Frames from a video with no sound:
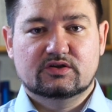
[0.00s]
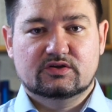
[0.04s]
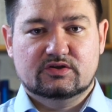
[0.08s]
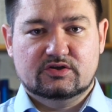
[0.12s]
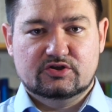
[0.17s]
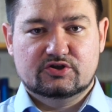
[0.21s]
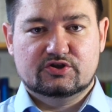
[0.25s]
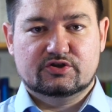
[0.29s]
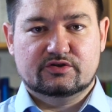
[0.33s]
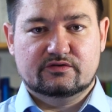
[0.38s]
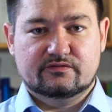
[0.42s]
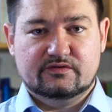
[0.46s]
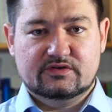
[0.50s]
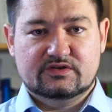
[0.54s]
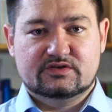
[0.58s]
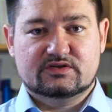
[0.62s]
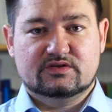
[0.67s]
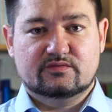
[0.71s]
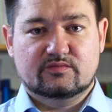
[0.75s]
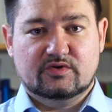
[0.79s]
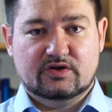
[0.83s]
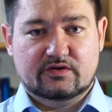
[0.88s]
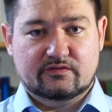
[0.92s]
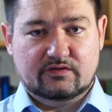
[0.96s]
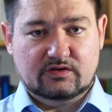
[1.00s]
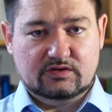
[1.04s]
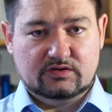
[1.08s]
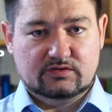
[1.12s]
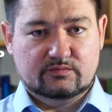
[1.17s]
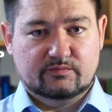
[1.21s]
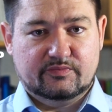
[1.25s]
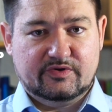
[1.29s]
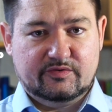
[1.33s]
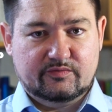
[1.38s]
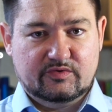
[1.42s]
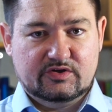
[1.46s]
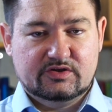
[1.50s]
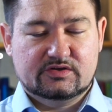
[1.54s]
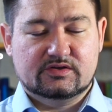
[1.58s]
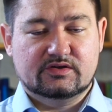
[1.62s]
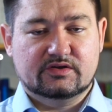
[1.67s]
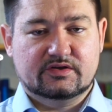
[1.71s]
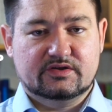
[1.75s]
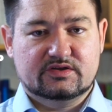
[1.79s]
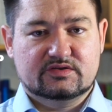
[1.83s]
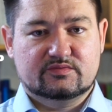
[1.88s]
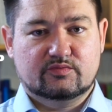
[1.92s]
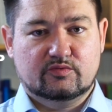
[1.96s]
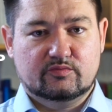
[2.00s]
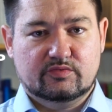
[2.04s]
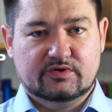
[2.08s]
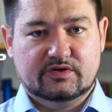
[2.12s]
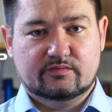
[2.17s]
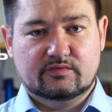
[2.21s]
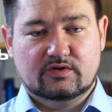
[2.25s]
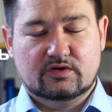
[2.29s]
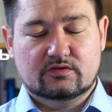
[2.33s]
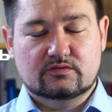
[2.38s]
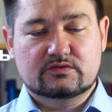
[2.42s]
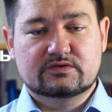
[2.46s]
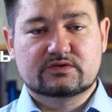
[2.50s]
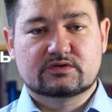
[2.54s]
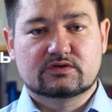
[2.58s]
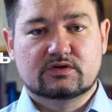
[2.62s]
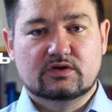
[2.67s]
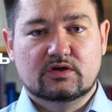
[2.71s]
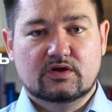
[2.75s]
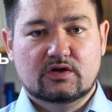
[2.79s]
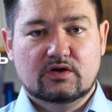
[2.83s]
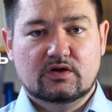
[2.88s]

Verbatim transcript: 1200 мегаватт, применительно к Республике Беларусь.